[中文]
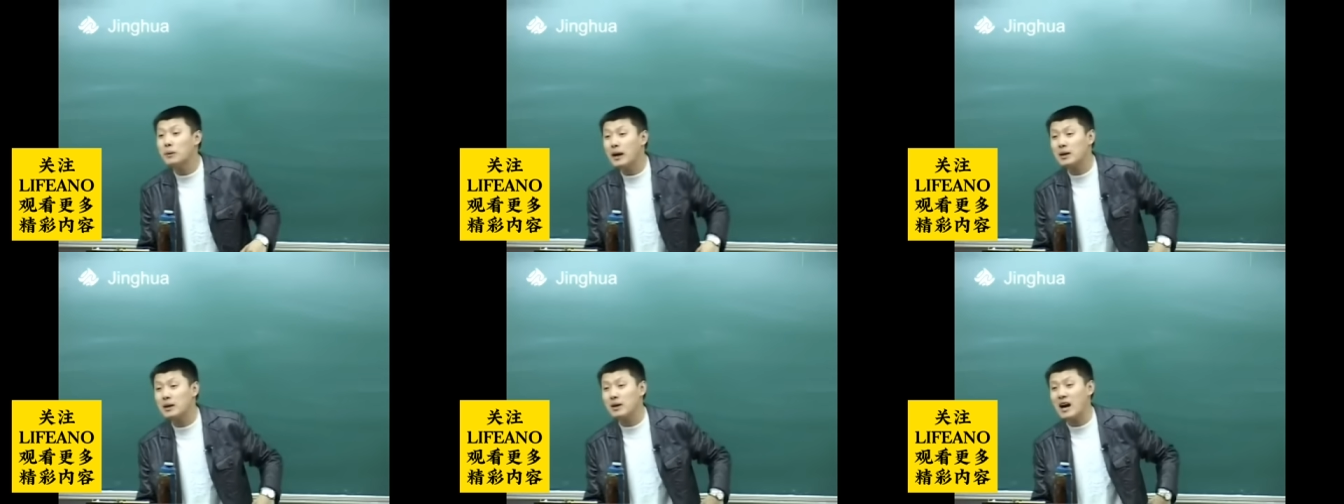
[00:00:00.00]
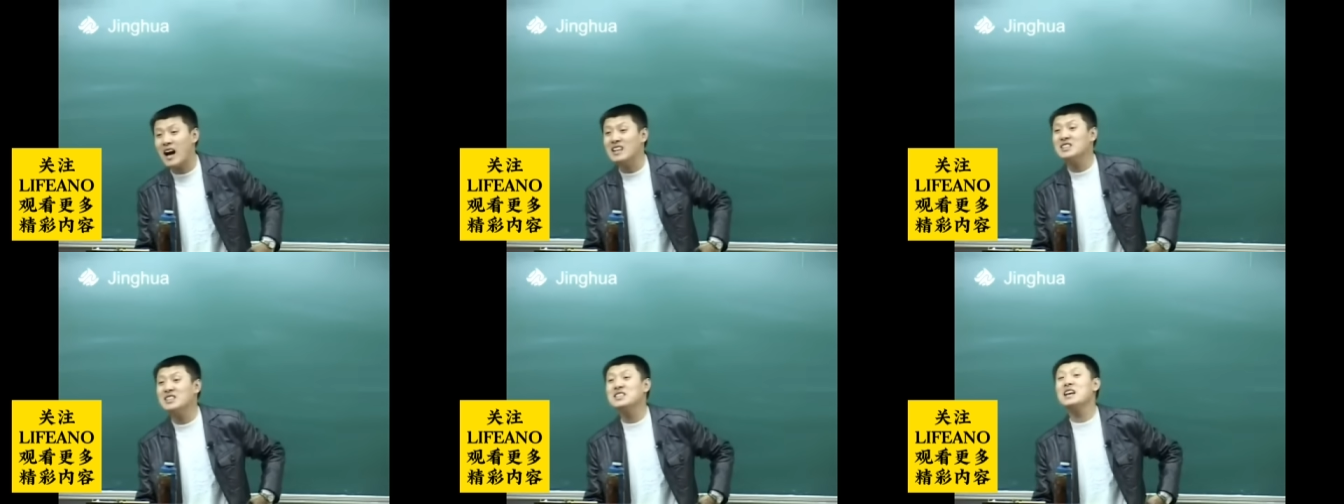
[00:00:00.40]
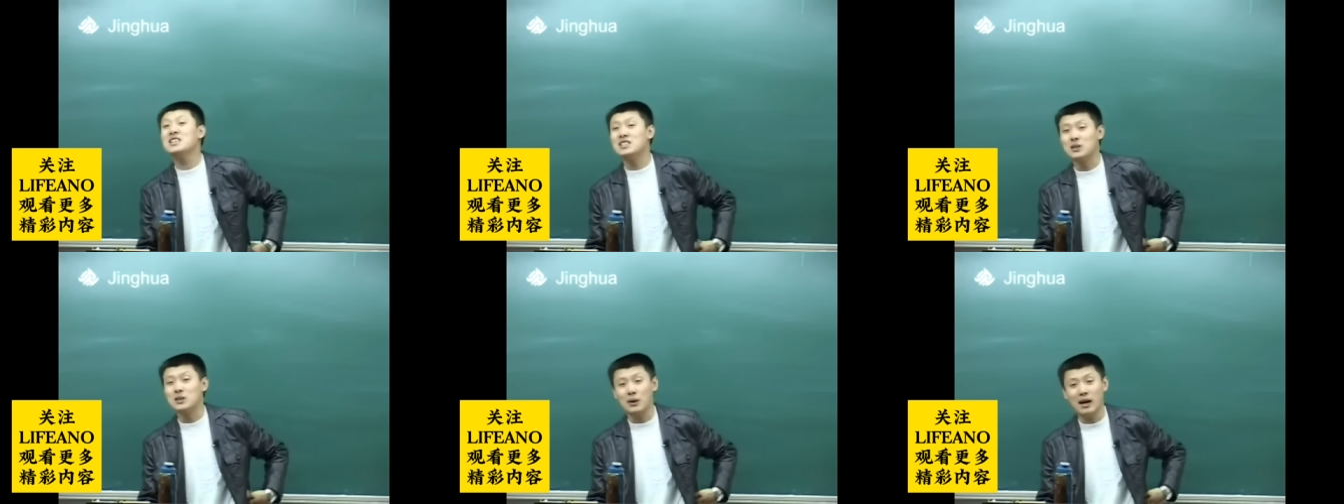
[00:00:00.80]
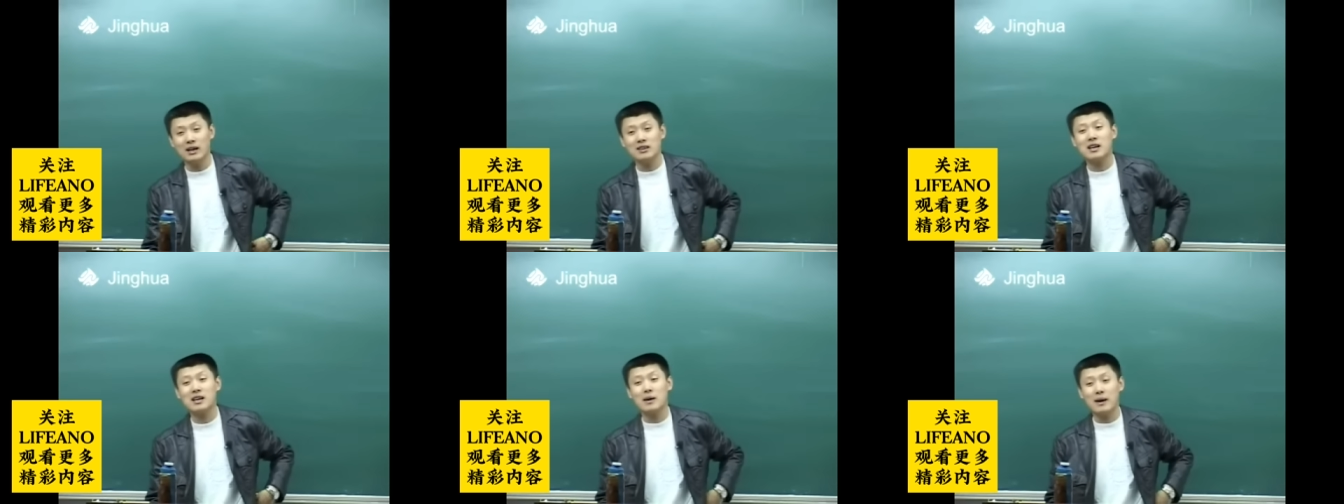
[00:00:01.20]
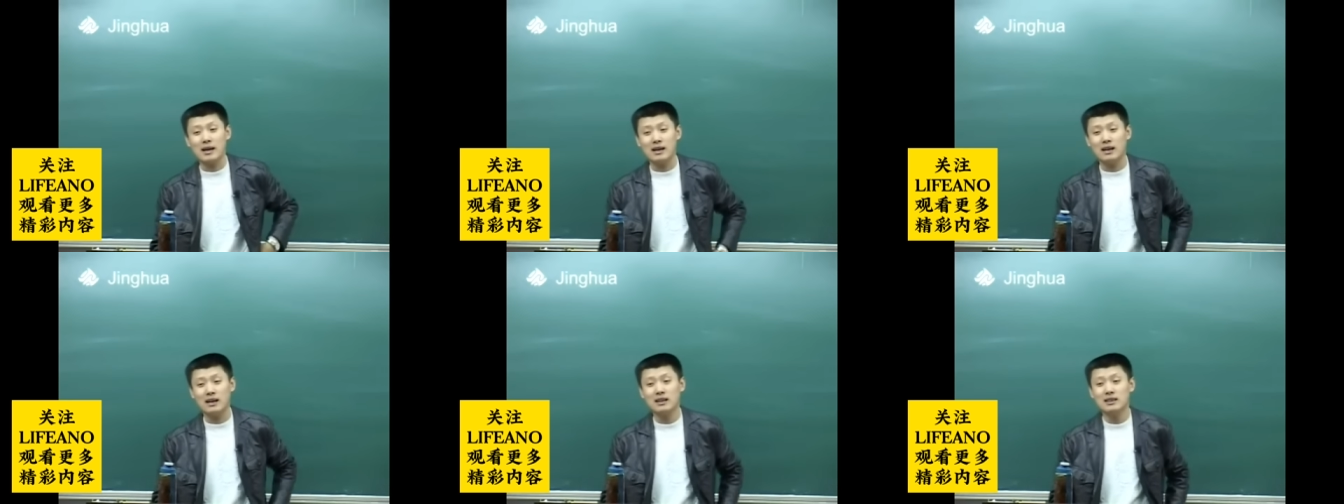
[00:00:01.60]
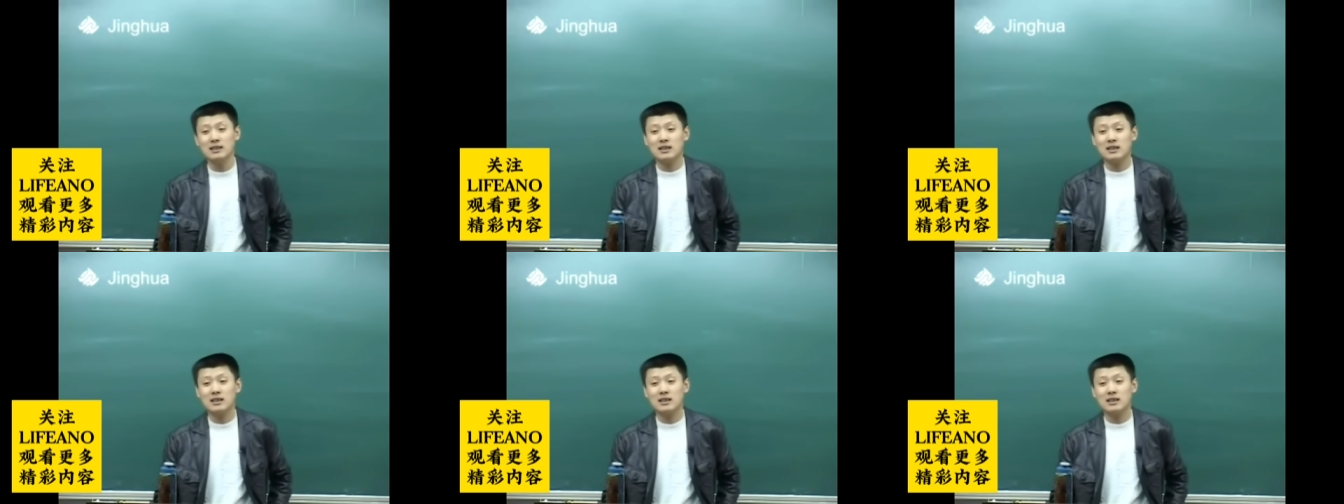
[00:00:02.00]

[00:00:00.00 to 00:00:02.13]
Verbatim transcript: 过吧，是吧？韩建集团，人家干嘛的？